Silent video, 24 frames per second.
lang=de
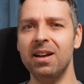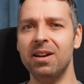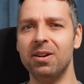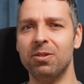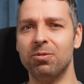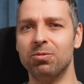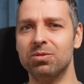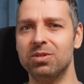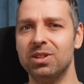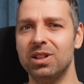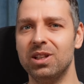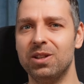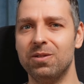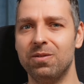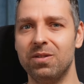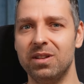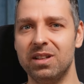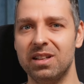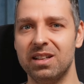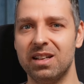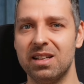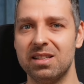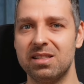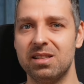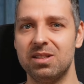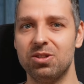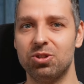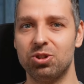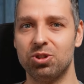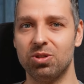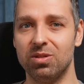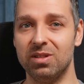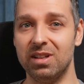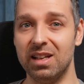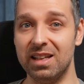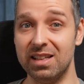Und ich finde, das ist
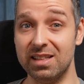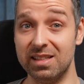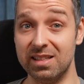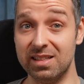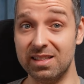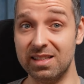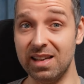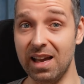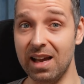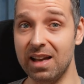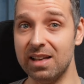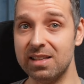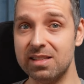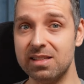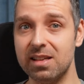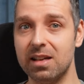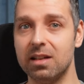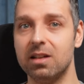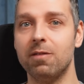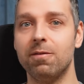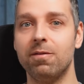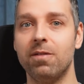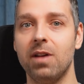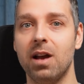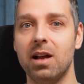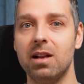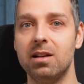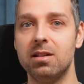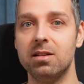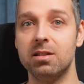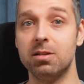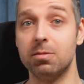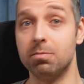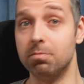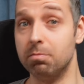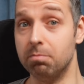schon sehr, sehr
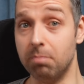gefährlich.